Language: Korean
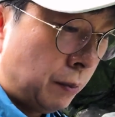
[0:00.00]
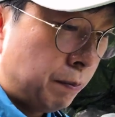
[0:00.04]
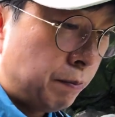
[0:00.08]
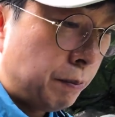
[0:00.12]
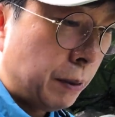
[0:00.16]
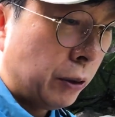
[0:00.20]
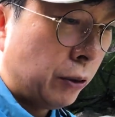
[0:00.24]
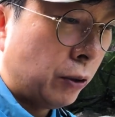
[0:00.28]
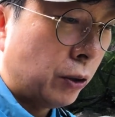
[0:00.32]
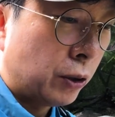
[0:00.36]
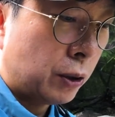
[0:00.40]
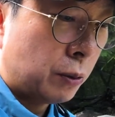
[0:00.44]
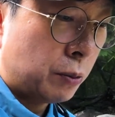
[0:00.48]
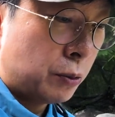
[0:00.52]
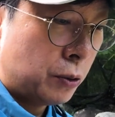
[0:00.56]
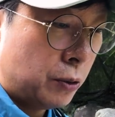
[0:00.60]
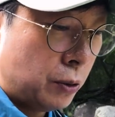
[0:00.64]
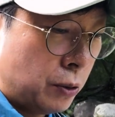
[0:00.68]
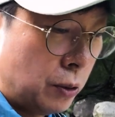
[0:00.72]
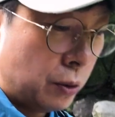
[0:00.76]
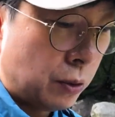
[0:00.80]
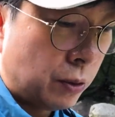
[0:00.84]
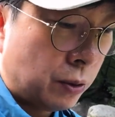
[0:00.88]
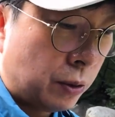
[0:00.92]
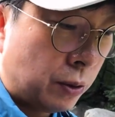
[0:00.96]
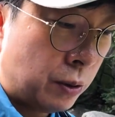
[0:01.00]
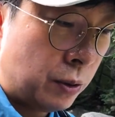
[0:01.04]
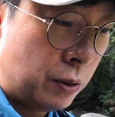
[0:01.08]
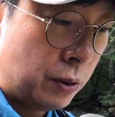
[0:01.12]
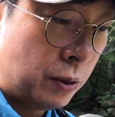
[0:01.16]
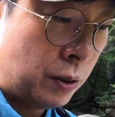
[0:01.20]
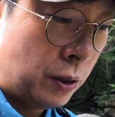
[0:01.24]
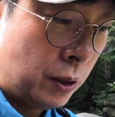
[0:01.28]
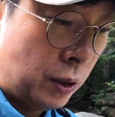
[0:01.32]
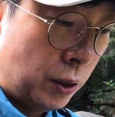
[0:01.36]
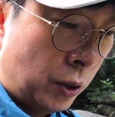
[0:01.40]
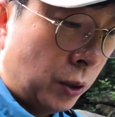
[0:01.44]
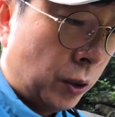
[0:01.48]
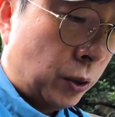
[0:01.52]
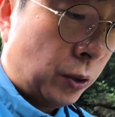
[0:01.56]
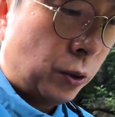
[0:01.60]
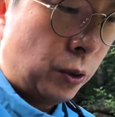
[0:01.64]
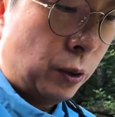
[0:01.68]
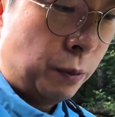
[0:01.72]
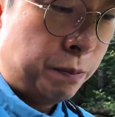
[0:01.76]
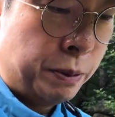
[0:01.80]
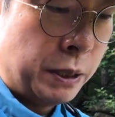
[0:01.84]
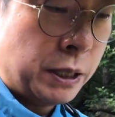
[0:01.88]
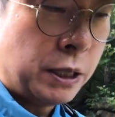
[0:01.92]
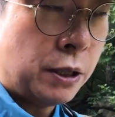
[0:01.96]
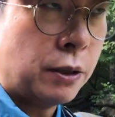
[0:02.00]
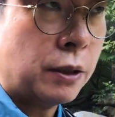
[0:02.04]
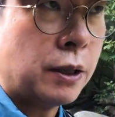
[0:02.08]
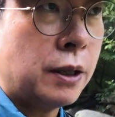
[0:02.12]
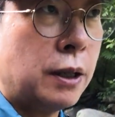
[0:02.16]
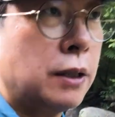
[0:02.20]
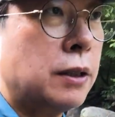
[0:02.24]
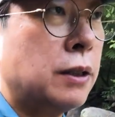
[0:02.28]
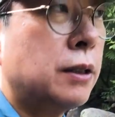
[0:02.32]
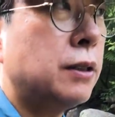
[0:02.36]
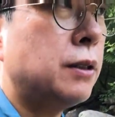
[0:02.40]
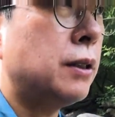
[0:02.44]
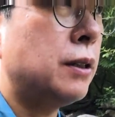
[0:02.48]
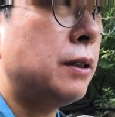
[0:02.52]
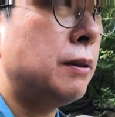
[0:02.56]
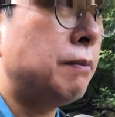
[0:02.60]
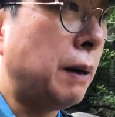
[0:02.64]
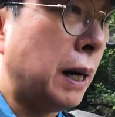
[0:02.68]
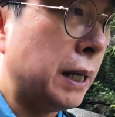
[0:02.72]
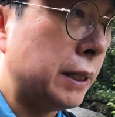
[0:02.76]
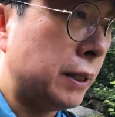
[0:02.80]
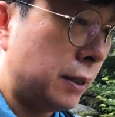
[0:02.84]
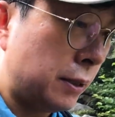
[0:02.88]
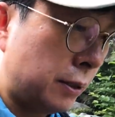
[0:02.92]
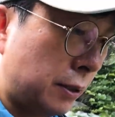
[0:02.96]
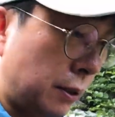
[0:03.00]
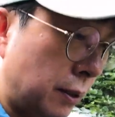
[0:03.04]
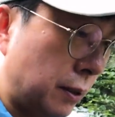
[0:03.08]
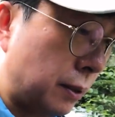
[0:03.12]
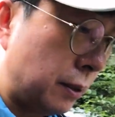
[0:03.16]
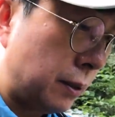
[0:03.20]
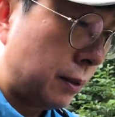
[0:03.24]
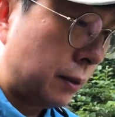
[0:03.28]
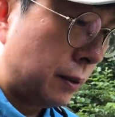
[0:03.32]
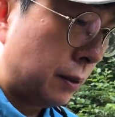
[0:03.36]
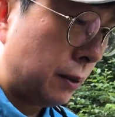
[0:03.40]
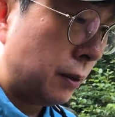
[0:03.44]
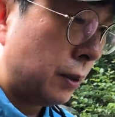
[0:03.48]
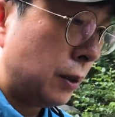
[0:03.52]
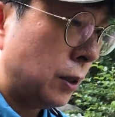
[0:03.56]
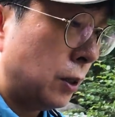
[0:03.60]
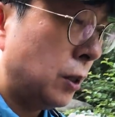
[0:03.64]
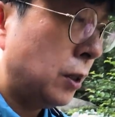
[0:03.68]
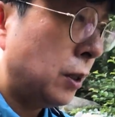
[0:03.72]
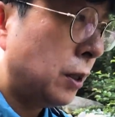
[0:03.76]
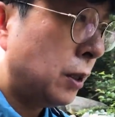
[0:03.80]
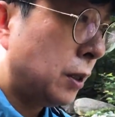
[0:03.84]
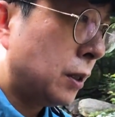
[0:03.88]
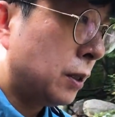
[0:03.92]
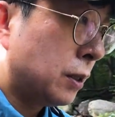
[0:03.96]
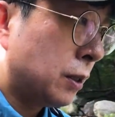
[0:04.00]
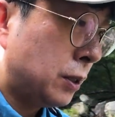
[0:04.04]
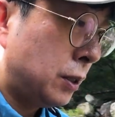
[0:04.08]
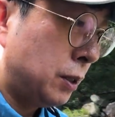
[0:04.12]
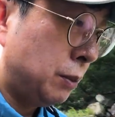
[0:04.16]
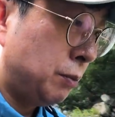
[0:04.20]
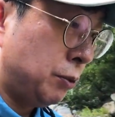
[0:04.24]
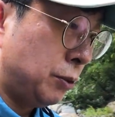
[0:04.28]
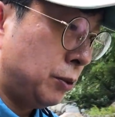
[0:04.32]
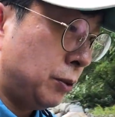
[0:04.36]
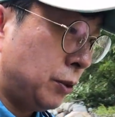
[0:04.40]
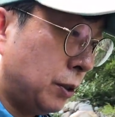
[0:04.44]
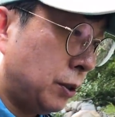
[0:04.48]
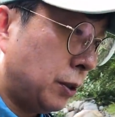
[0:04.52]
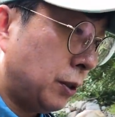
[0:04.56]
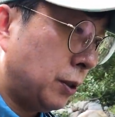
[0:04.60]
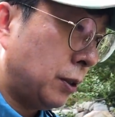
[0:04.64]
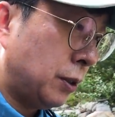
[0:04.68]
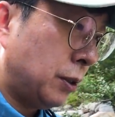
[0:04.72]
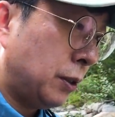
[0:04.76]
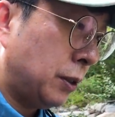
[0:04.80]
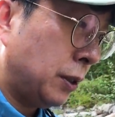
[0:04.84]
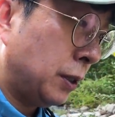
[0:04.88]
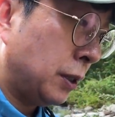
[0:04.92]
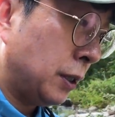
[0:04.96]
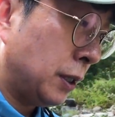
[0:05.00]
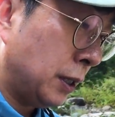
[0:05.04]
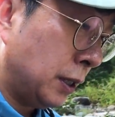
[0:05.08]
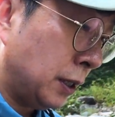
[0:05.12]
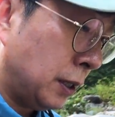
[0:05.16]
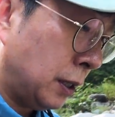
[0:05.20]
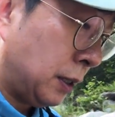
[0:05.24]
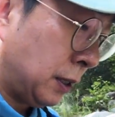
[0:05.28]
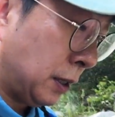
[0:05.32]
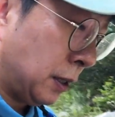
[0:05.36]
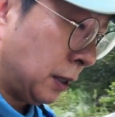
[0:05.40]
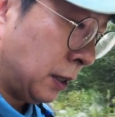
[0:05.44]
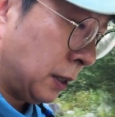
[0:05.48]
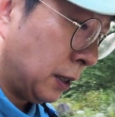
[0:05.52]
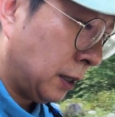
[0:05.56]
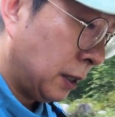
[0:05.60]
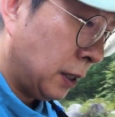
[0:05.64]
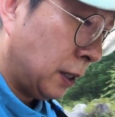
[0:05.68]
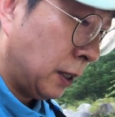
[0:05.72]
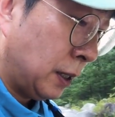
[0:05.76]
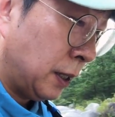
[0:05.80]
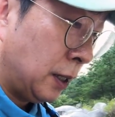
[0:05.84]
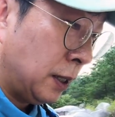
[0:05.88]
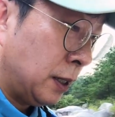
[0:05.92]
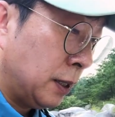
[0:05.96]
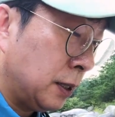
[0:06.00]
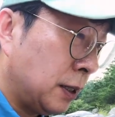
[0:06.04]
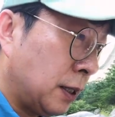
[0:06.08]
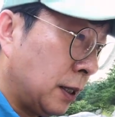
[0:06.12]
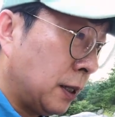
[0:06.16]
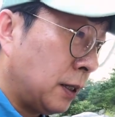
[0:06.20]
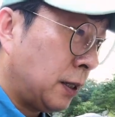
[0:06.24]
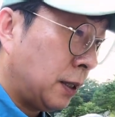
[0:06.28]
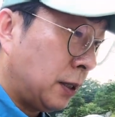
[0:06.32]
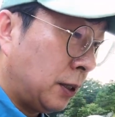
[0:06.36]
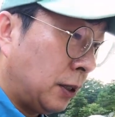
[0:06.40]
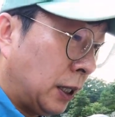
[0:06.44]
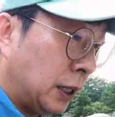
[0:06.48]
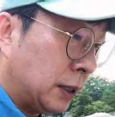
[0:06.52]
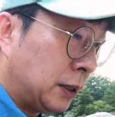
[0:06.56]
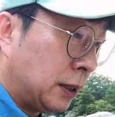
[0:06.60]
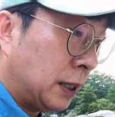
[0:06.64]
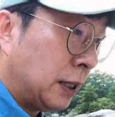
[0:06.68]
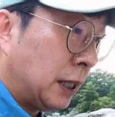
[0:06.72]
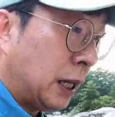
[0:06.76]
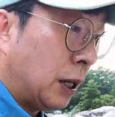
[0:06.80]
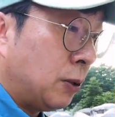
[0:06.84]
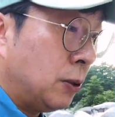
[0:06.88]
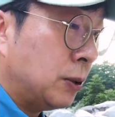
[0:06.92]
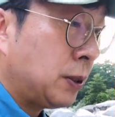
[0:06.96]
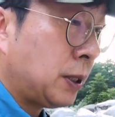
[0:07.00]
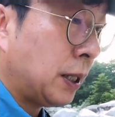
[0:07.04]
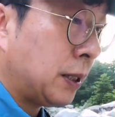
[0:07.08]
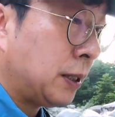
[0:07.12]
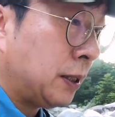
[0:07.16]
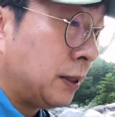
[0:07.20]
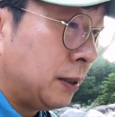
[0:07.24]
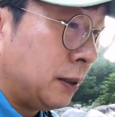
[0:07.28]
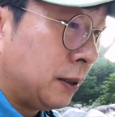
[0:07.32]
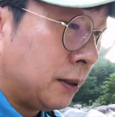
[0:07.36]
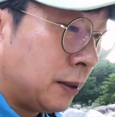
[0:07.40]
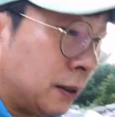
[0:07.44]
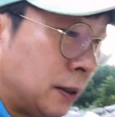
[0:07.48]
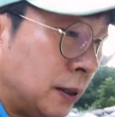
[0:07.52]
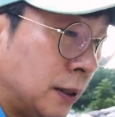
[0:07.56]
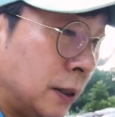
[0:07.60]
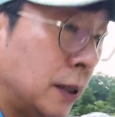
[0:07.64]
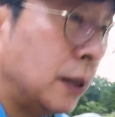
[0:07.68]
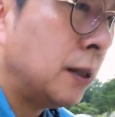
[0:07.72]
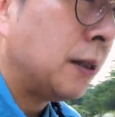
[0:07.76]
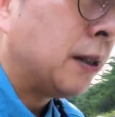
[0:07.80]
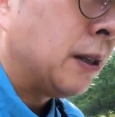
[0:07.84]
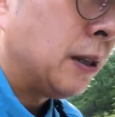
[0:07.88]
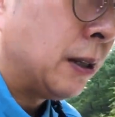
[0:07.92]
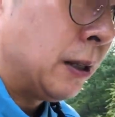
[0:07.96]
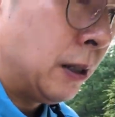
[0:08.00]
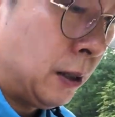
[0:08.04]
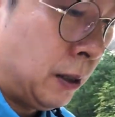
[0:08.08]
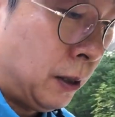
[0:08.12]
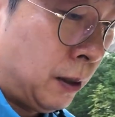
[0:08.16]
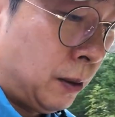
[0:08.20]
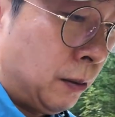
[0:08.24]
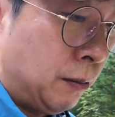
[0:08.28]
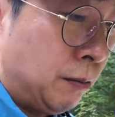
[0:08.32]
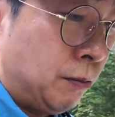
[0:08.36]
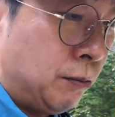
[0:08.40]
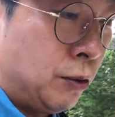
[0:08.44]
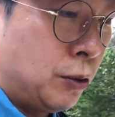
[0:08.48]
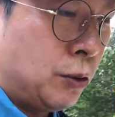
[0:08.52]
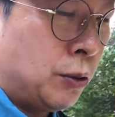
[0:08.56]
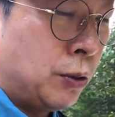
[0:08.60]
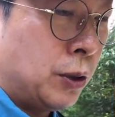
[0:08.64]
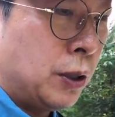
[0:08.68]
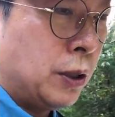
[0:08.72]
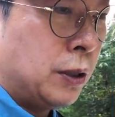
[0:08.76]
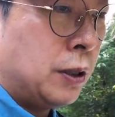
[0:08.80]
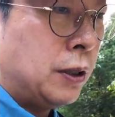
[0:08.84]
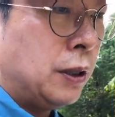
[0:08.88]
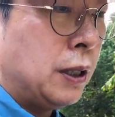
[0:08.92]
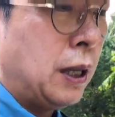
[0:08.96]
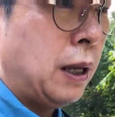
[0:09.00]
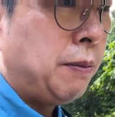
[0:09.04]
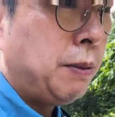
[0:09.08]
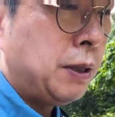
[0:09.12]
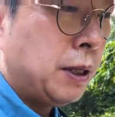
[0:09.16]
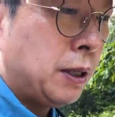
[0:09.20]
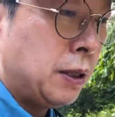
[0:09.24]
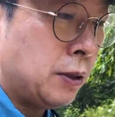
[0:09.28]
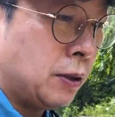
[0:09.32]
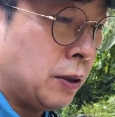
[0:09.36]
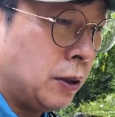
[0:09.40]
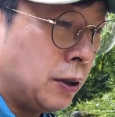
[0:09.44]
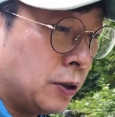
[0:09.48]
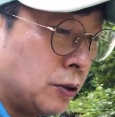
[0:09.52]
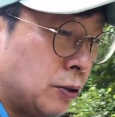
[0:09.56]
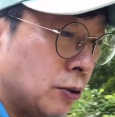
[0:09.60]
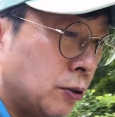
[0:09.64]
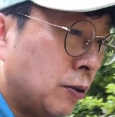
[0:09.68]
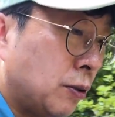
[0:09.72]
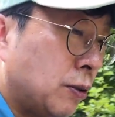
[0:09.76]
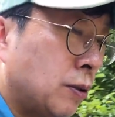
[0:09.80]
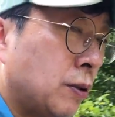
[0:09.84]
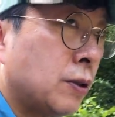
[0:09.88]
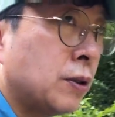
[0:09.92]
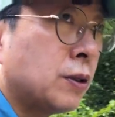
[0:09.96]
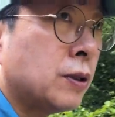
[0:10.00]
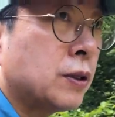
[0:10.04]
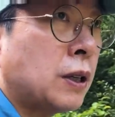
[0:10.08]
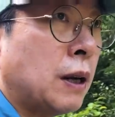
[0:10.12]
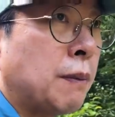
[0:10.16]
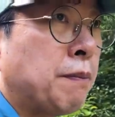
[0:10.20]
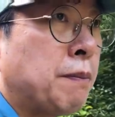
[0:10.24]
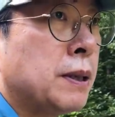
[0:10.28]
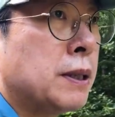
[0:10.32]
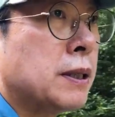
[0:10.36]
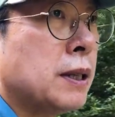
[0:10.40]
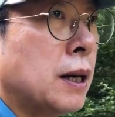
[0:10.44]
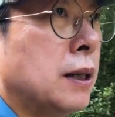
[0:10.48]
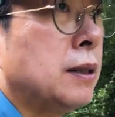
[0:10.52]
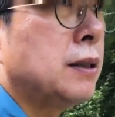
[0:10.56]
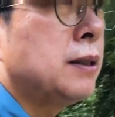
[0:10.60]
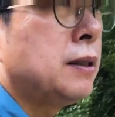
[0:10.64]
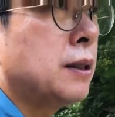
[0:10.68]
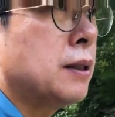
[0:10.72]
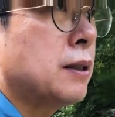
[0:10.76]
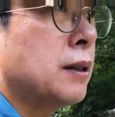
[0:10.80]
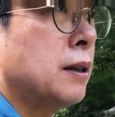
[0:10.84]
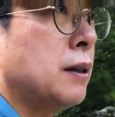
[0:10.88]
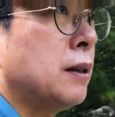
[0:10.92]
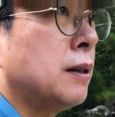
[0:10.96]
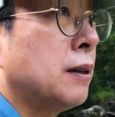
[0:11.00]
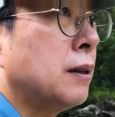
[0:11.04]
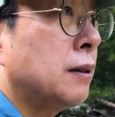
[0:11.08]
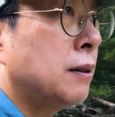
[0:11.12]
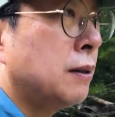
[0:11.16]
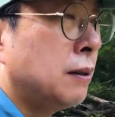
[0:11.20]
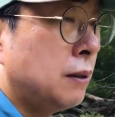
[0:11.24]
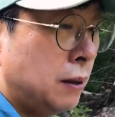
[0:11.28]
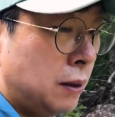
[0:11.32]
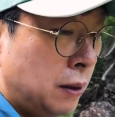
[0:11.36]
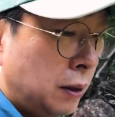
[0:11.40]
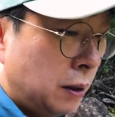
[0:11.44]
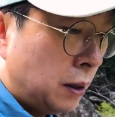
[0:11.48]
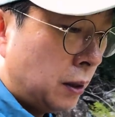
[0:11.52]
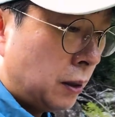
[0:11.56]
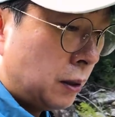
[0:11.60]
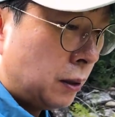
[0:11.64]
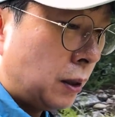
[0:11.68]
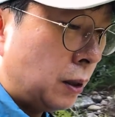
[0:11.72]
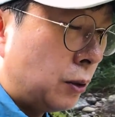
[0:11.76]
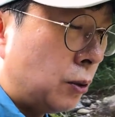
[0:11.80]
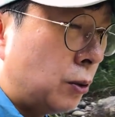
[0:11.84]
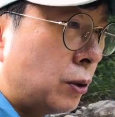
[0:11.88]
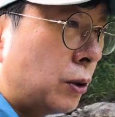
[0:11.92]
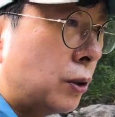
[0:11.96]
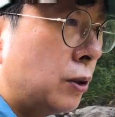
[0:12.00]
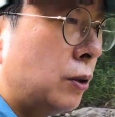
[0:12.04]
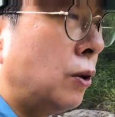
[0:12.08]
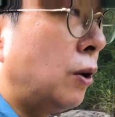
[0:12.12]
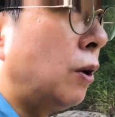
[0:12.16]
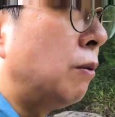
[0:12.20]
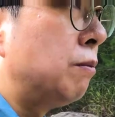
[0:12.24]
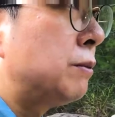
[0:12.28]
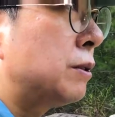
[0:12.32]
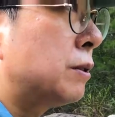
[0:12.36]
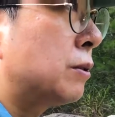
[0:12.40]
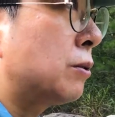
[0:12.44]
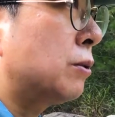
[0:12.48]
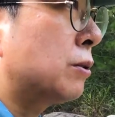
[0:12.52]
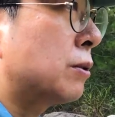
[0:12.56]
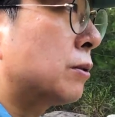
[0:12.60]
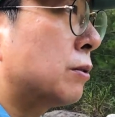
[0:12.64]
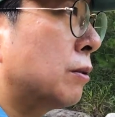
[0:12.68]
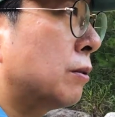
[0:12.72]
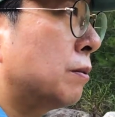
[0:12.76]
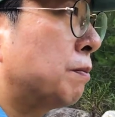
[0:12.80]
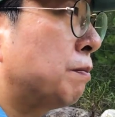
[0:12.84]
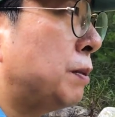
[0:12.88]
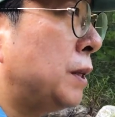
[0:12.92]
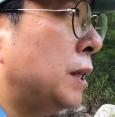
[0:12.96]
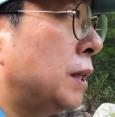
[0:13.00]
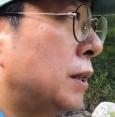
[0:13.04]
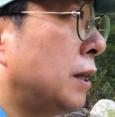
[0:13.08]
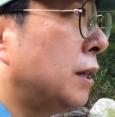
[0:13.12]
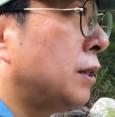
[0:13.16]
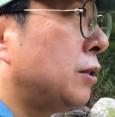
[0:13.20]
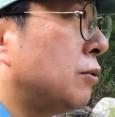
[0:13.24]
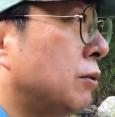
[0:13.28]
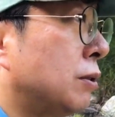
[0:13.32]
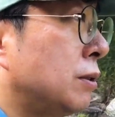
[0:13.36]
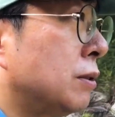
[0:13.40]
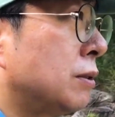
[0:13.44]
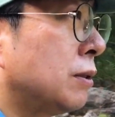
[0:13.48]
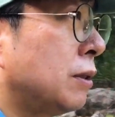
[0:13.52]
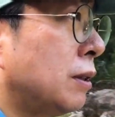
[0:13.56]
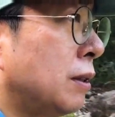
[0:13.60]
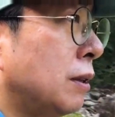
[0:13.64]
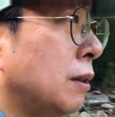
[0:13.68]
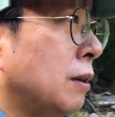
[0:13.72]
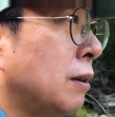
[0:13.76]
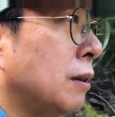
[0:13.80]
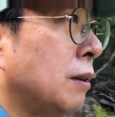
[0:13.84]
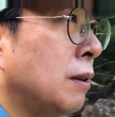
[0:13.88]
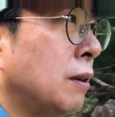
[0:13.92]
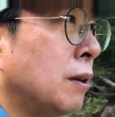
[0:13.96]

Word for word: 매우 어렵고, 또 피서객들이 많아서 그분들이 이제 들어갔다 나온 자리는 물고기들이 예민해져 가지고 잡히지 않으니까 되도록이면 없는 곳으로 피해 다니고 있는데,